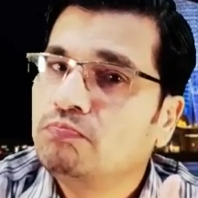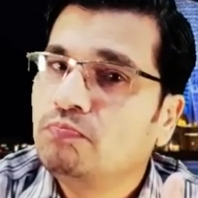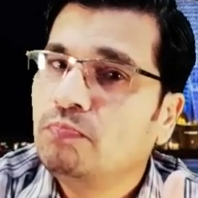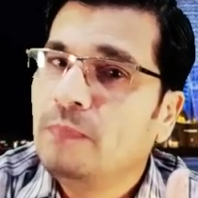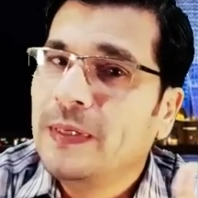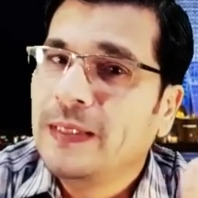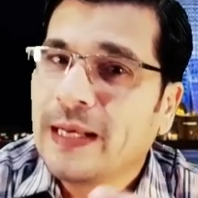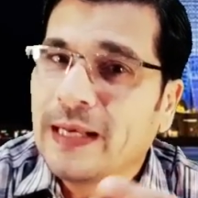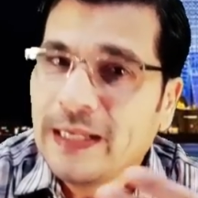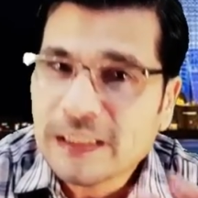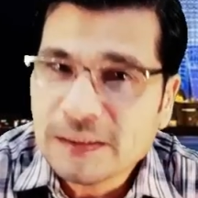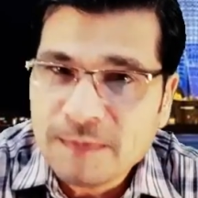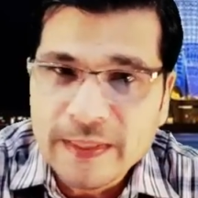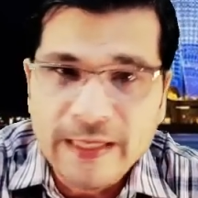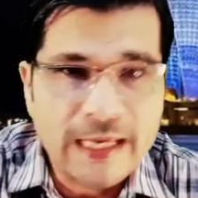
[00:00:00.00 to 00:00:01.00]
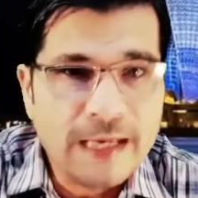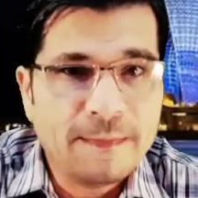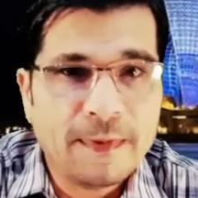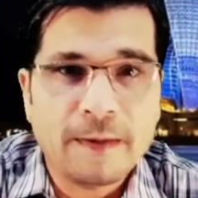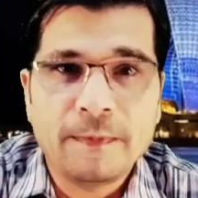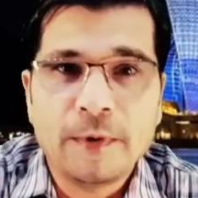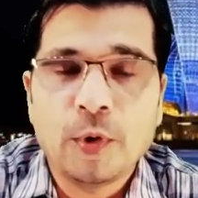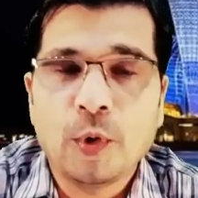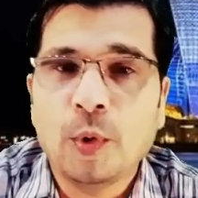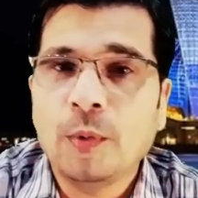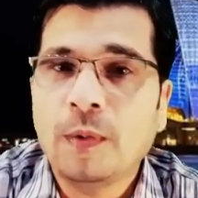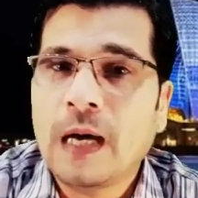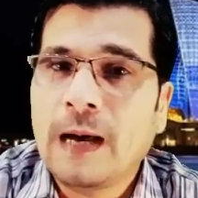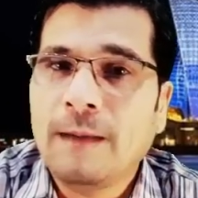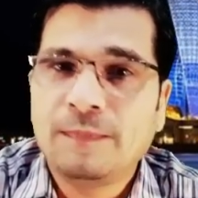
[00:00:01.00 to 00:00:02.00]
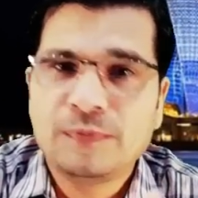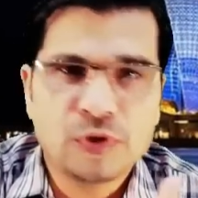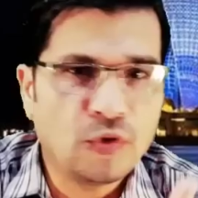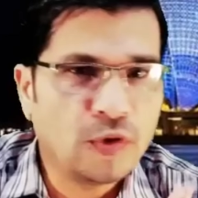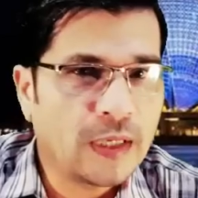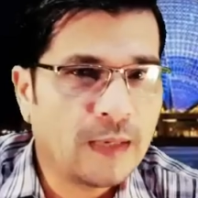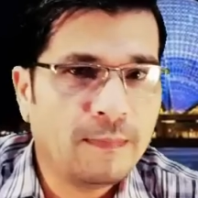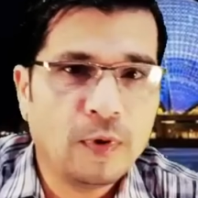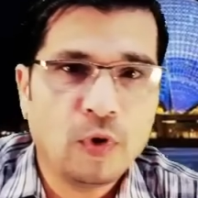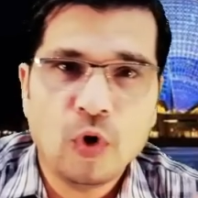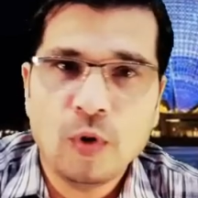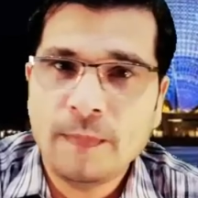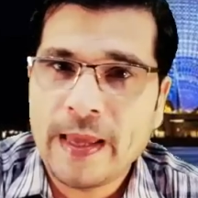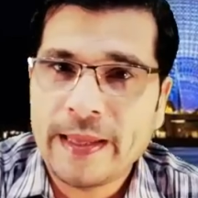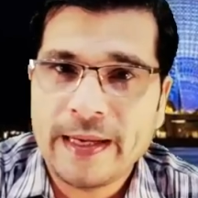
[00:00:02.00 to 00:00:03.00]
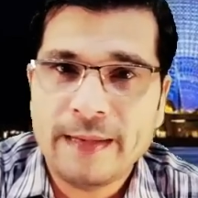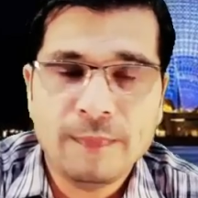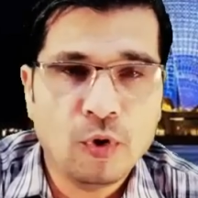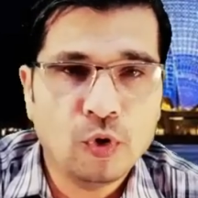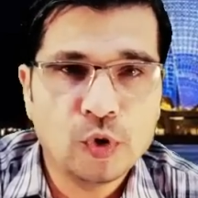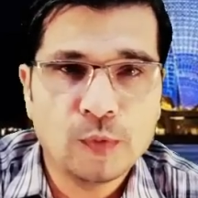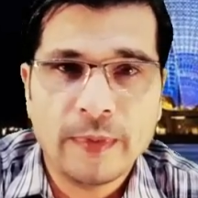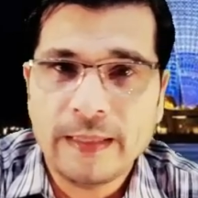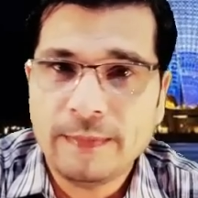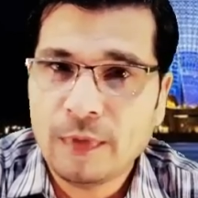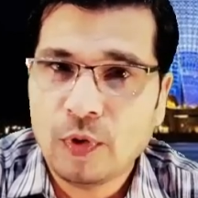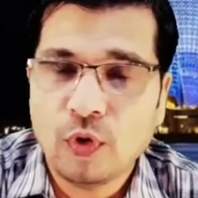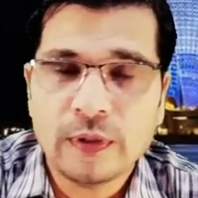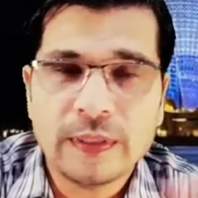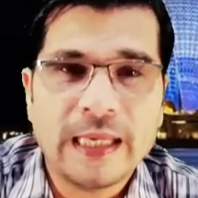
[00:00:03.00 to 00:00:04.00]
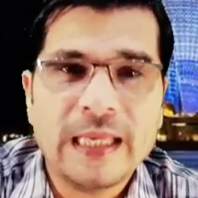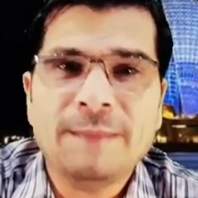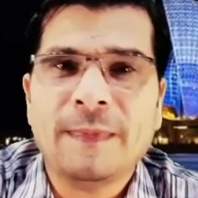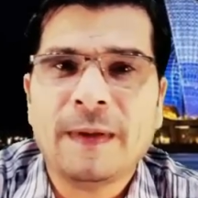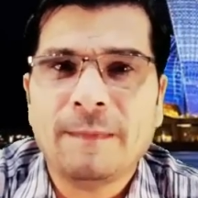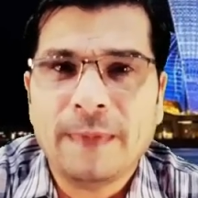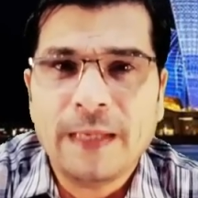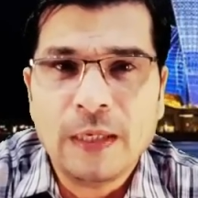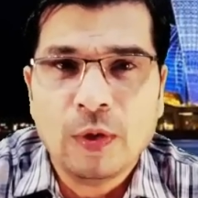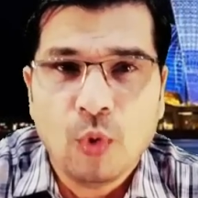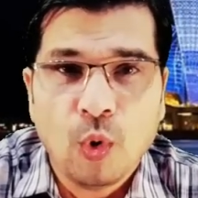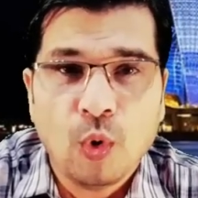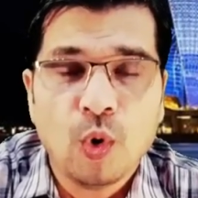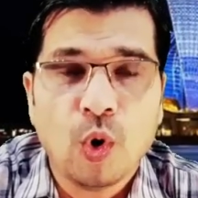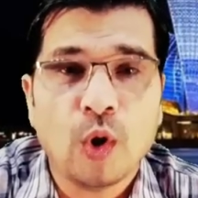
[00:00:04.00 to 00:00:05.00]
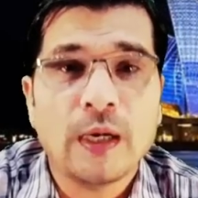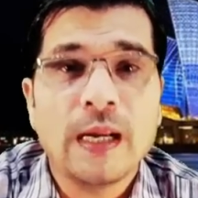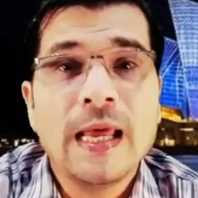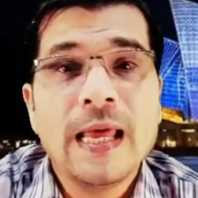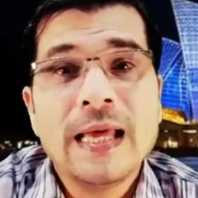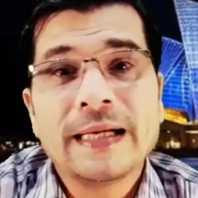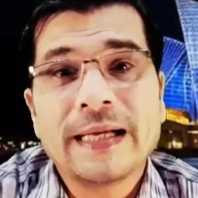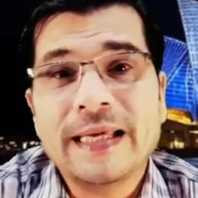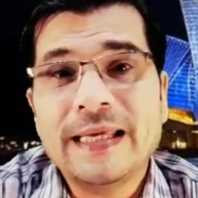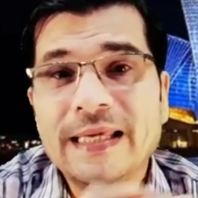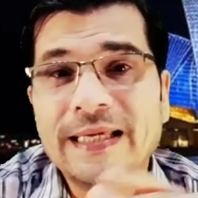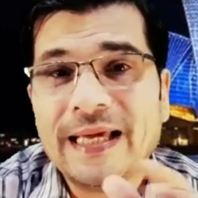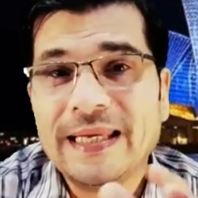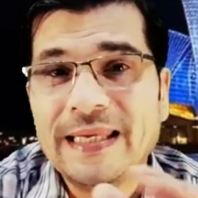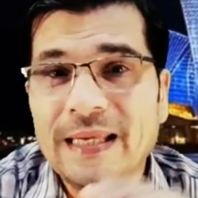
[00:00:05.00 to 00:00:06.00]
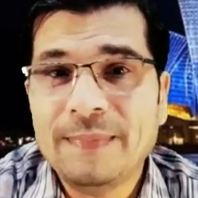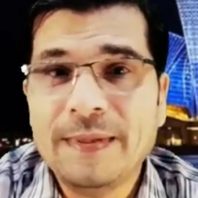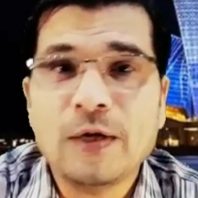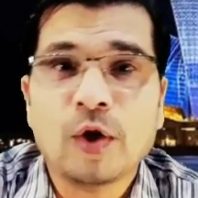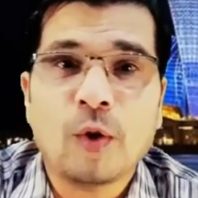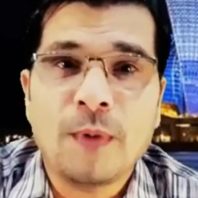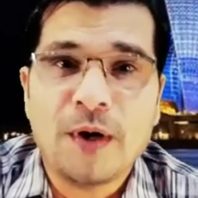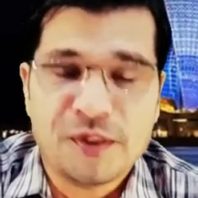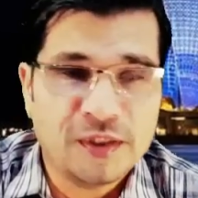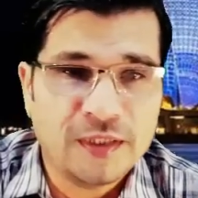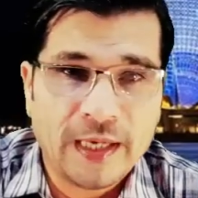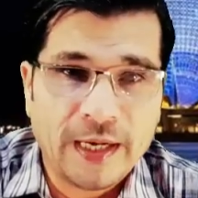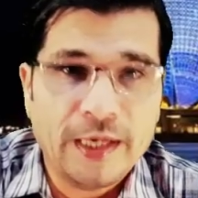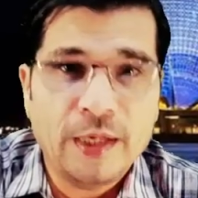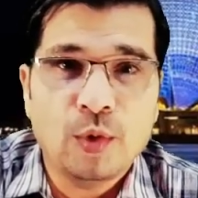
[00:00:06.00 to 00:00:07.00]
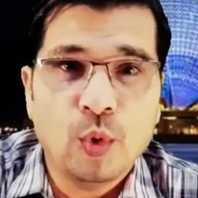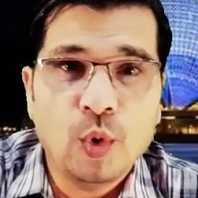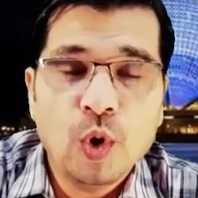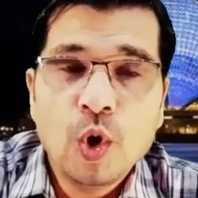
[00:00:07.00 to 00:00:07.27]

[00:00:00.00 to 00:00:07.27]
मिडल ईस्ट में कहीं पर भी हों आप सऊदी अरब में हों बहरीन में हों दुबई में हों कहीं पर भी हों और कहीं के लिए भी डॉक्यूमेंटेशन करनी हो